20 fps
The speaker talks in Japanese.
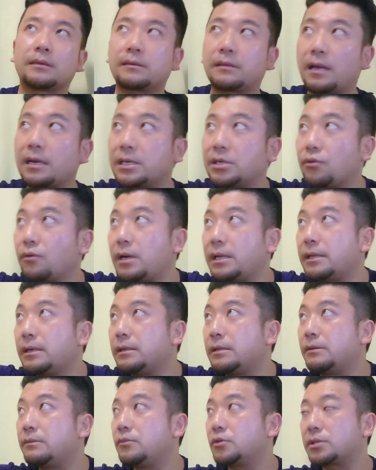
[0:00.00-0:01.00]
滝とか
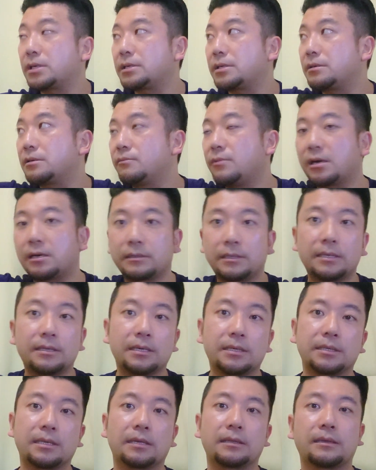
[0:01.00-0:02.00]
ねもしくはヒグマが出
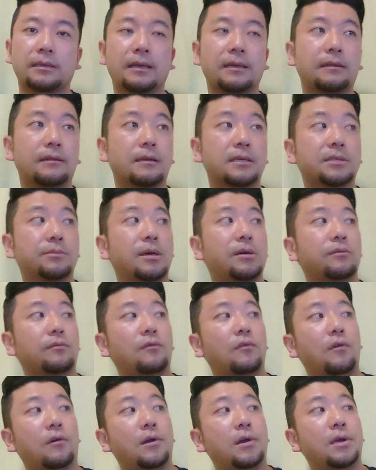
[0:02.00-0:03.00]
てきたってなってしまう
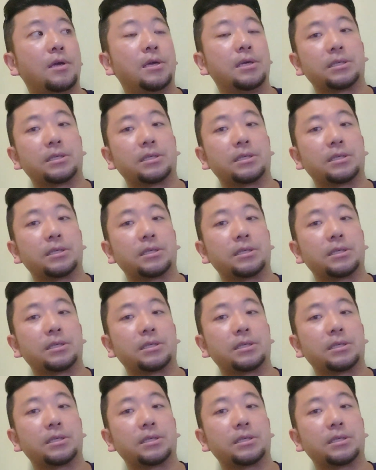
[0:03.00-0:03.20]
と